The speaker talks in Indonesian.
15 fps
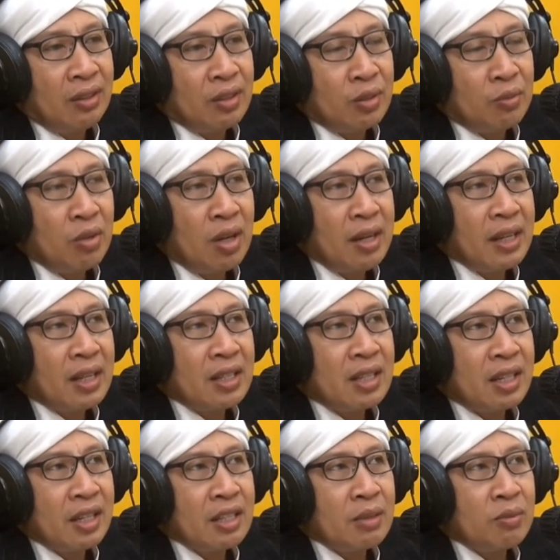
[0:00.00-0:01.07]
Allah semoga dengan
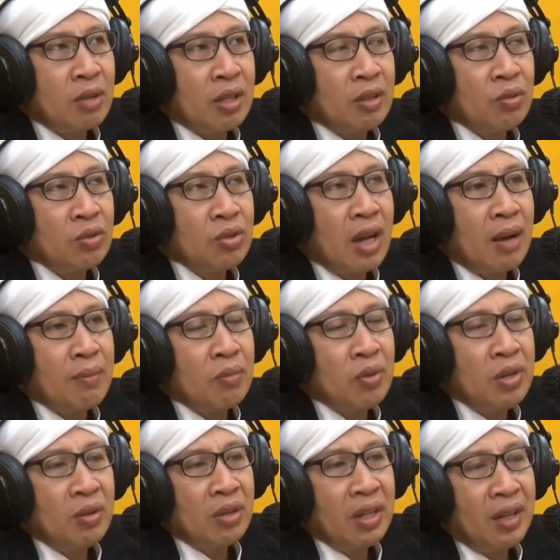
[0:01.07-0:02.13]
sakit sebulan itu
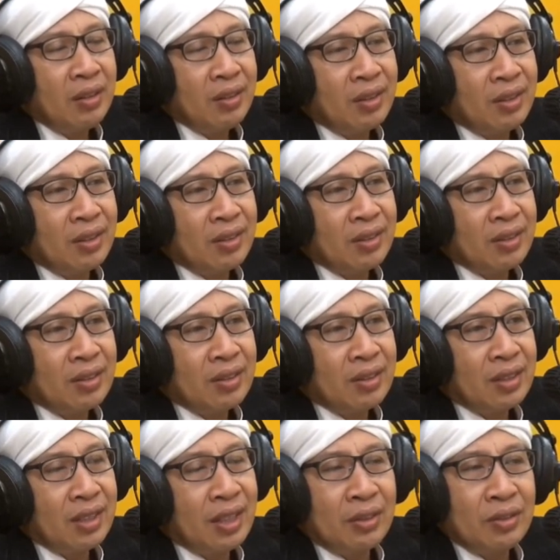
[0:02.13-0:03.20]
diampuni oleh Allah
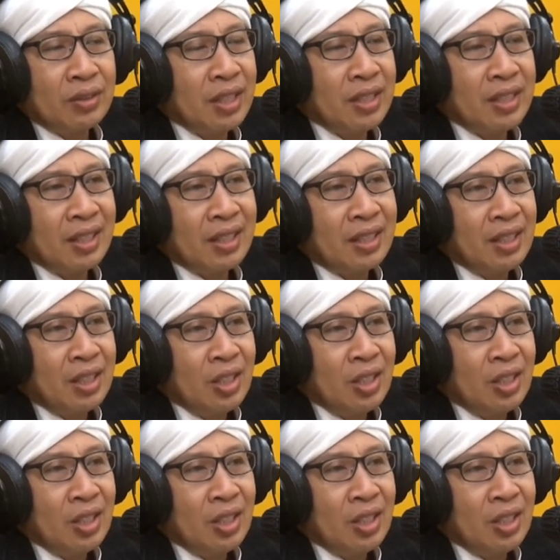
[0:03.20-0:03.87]
itu saja.